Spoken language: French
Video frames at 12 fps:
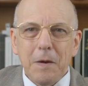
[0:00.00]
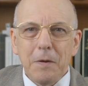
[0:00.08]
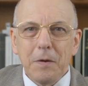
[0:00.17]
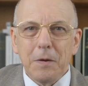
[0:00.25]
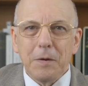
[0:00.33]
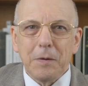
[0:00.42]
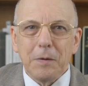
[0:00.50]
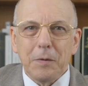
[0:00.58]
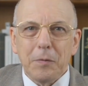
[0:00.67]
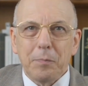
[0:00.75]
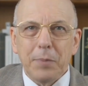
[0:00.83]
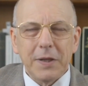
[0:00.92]

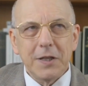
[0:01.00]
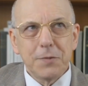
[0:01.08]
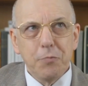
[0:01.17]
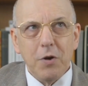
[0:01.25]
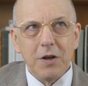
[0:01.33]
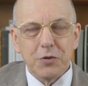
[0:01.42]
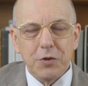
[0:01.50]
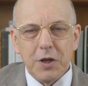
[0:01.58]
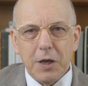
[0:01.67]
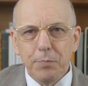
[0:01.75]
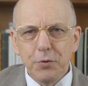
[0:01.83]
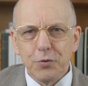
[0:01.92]
Euh, pas d'espoir, je
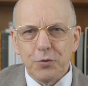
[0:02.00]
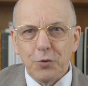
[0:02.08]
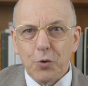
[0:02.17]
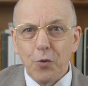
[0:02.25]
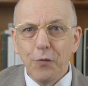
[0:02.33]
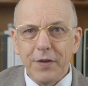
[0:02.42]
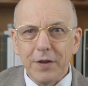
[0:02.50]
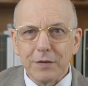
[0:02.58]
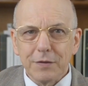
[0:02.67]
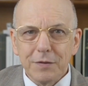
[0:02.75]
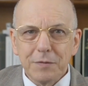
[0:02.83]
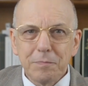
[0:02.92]
dirais plus, de
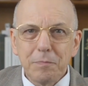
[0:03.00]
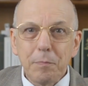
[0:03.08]
confiance.